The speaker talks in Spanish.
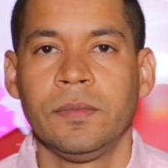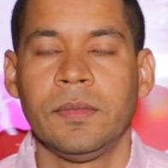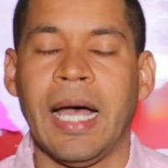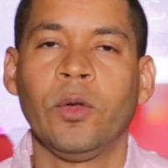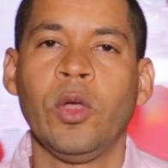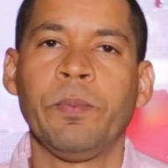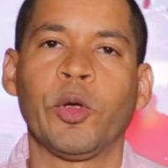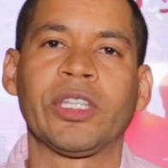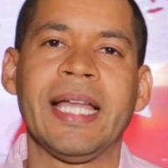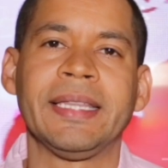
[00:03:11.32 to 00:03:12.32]
Algo
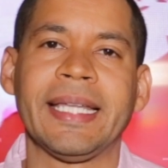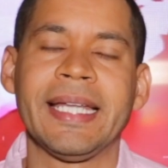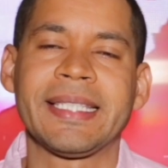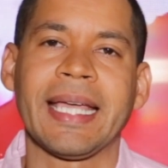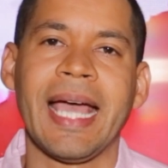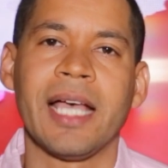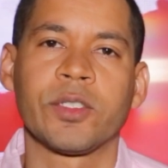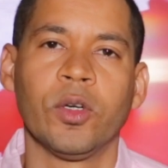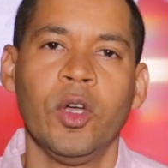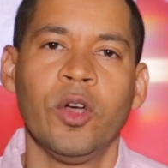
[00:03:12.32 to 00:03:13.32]
importante en este
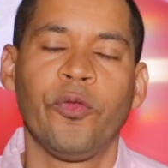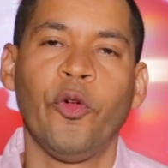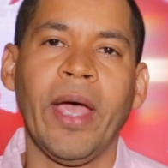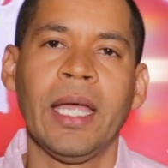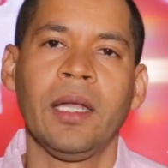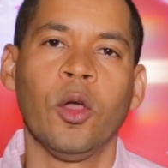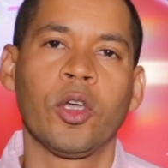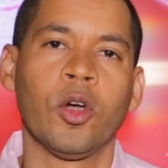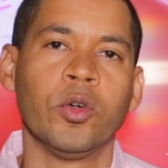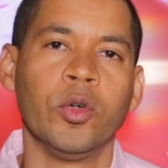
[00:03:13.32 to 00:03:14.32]
caso fue lo
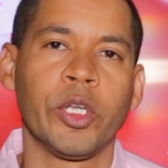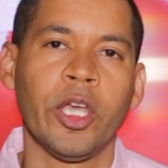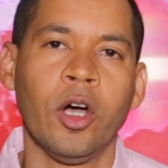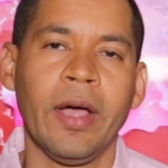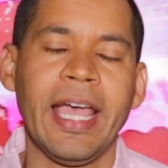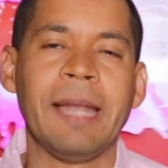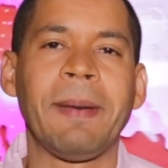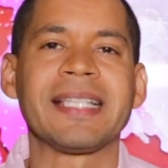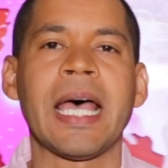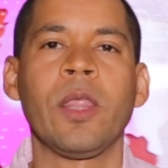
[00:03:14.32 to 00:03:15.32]
que ocurrió el
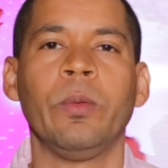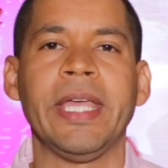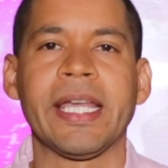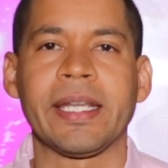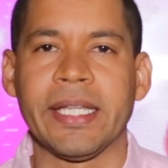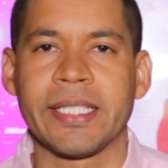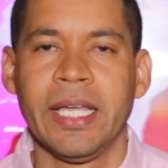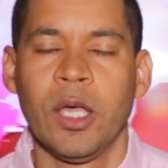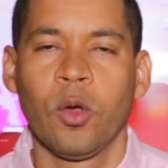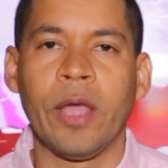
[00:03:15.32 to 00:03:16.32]
pasado viernes,
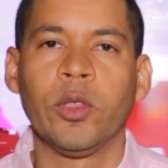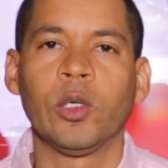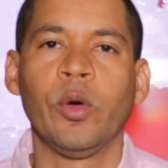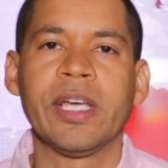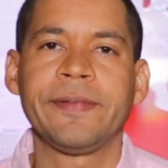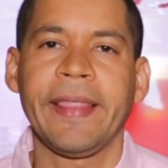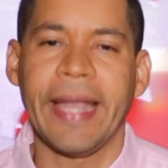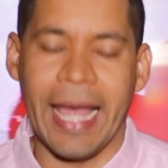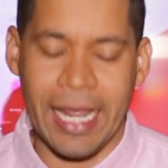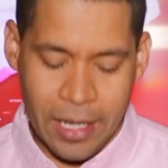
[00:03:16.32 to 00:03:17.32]
cuando el juez
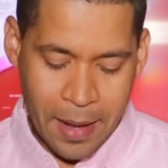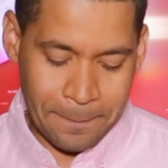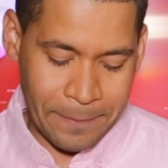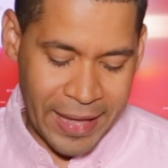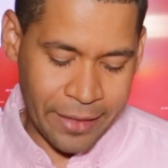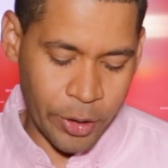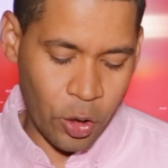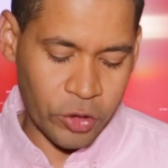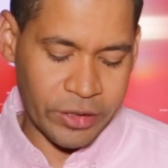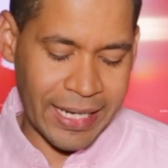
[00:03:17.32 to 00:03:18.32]
federal
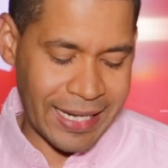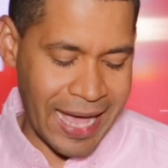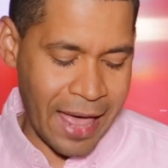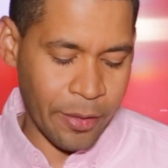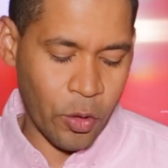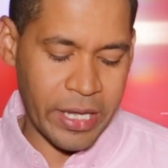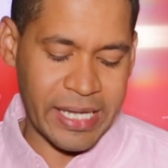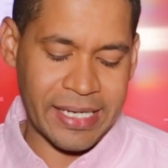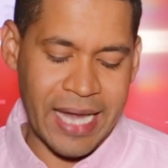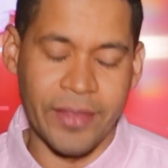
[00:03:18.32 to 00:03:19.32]
Pedro Delgado
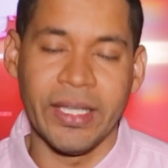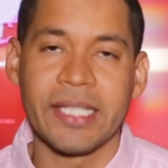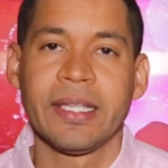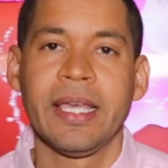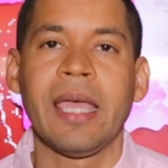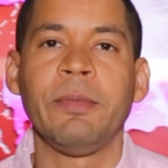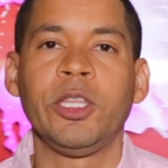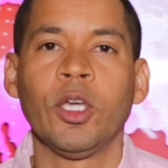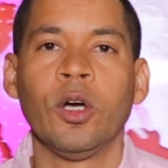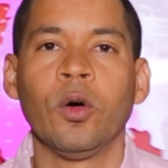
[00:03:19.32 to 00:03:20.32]
Hernández
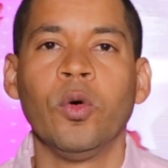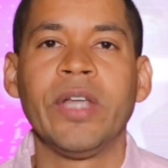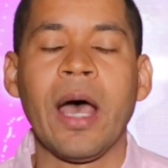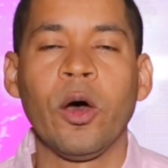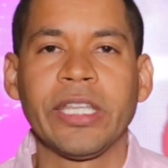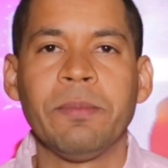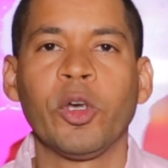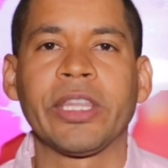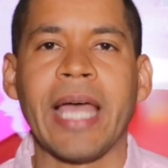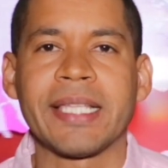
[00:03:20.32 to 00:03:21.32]
emitió una orden
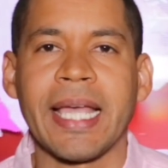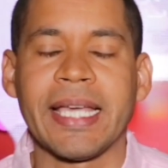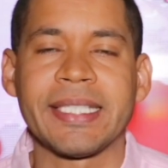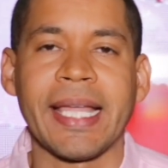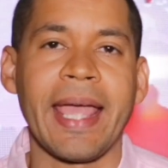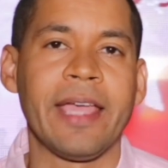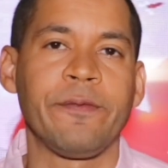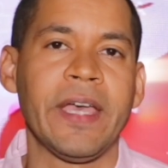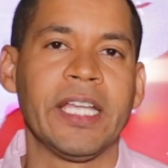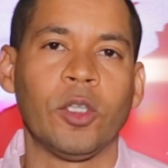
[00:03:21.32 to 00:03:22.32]
mordaza que estará en
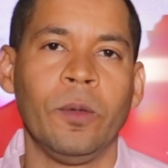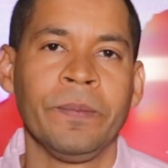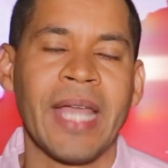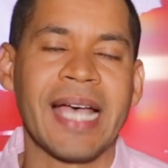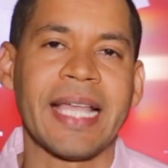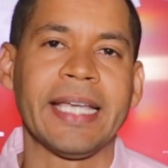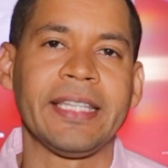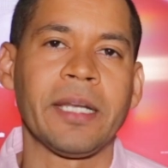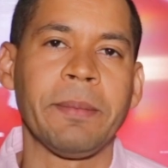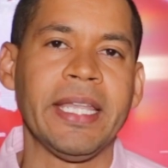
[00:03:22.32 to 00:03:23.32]
efecto hasta que
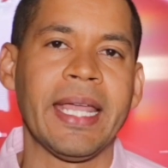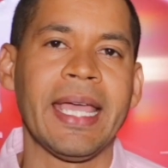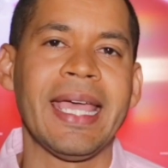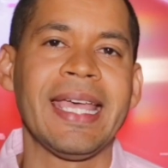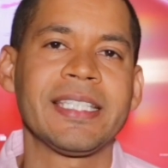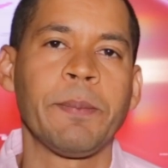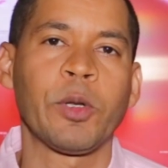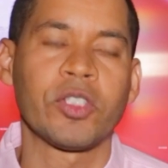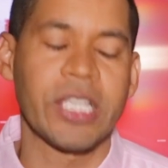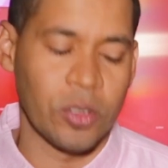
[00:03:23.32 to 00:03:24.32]
termine este
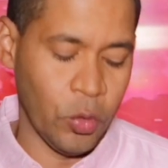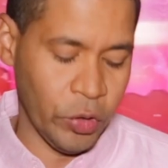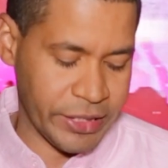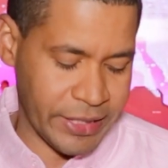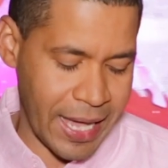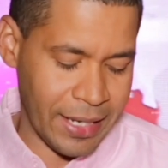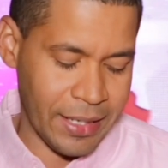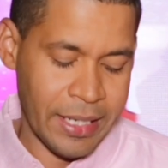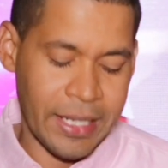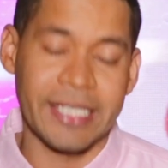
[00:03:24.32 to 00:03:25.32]
proceso judicial.
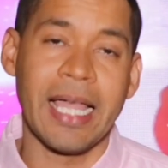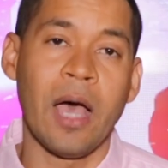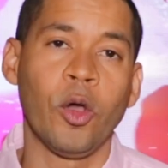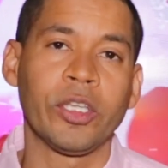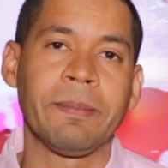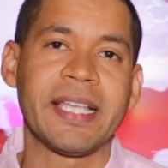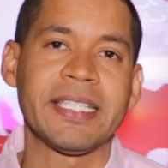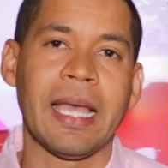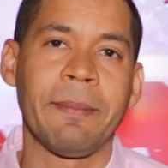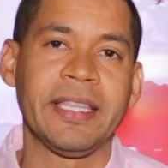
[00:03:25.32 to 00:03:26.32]
Esta orden
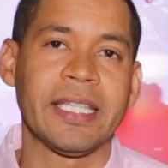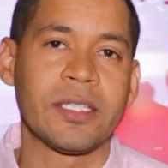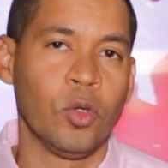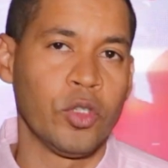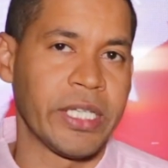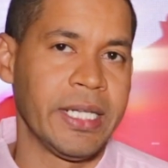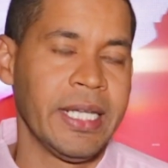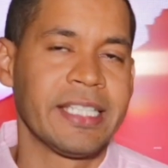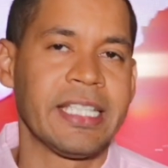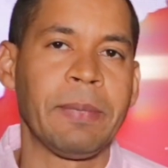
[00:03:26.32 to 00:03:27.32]
básicamente, escuchen,
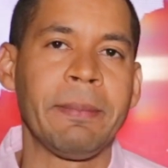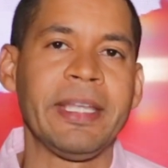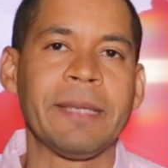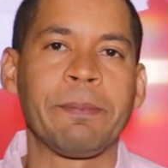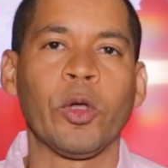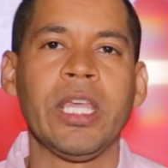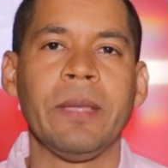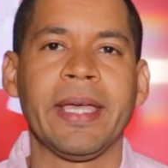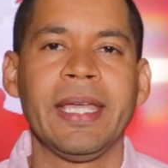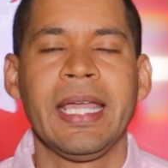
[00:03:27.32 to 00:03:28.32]
simplemente
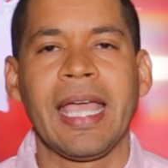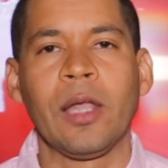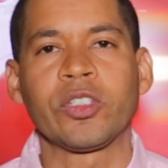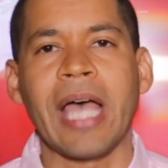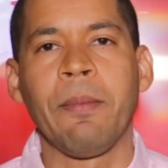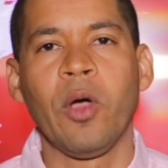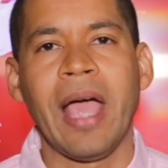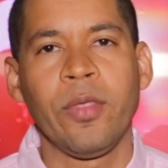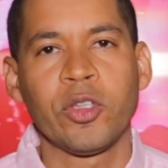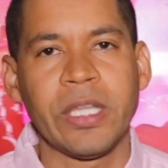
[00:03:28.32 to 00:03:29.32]
prohíbe que los
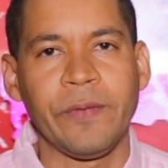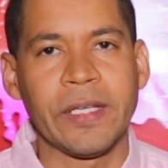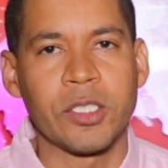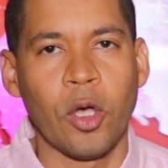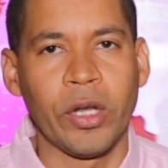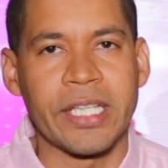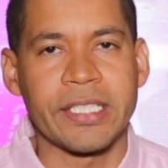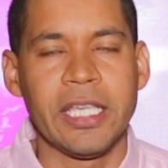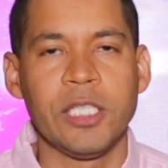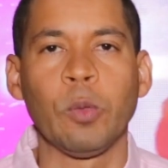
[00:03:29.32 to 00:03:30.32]
abogados
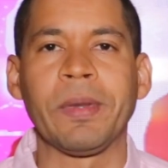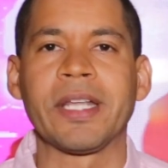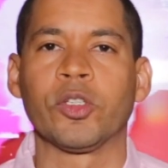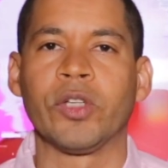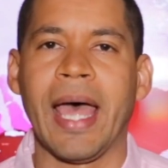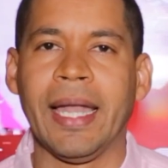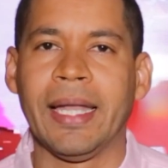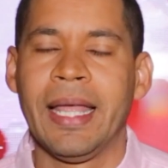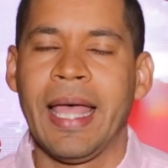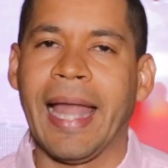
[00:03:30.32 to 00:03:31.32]
defensores y su
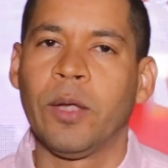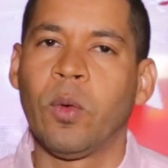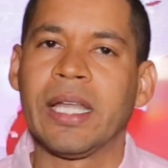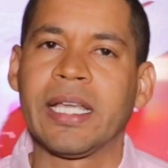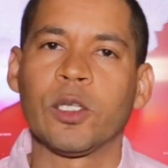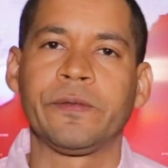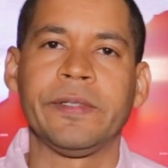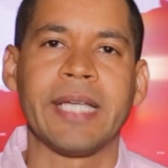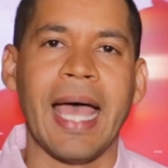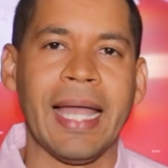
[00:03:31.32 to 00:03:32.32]
personal, al igual que los
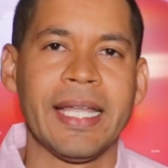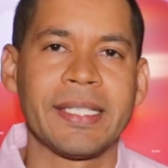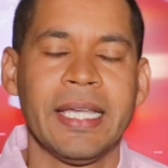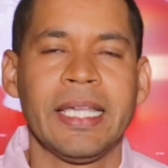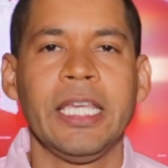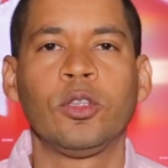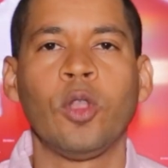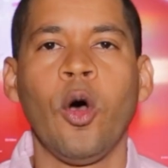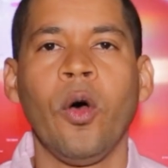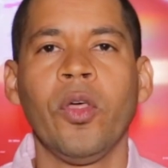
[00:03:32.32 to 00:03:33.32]
fiscales y
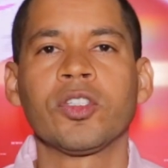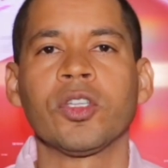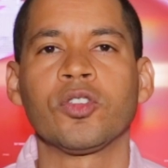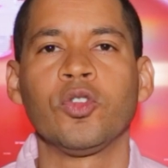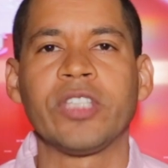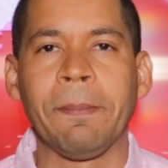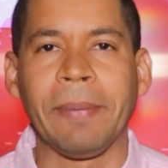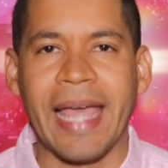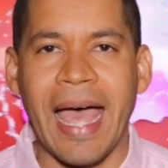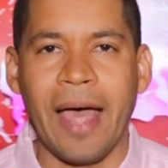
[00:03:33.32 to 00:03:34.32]
todos sus
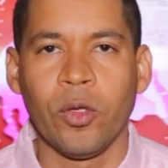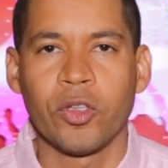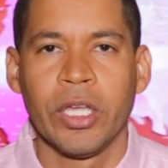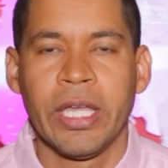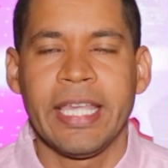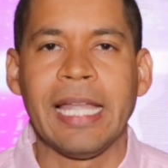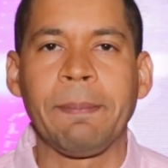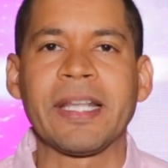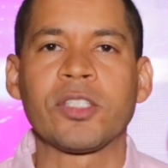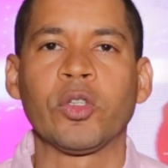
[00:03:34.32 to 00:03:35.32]
empleados y el
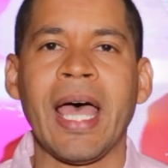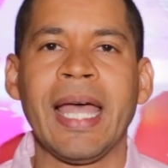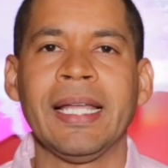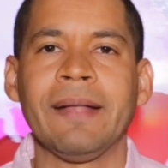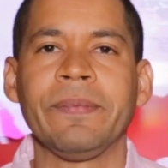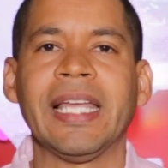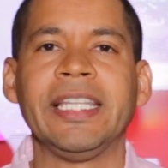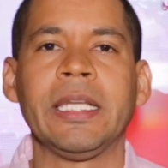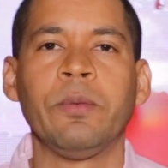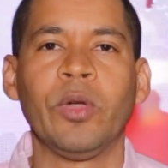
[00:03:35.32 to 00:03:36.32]
personal
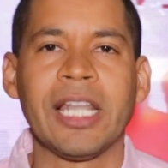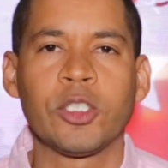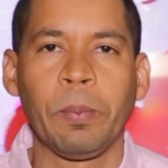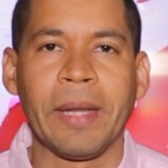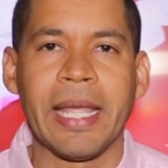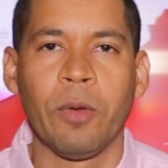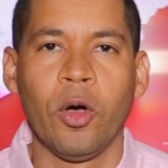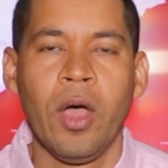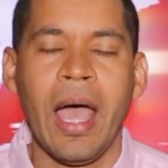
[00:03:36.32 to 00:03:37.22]
del Tribunal Supremo,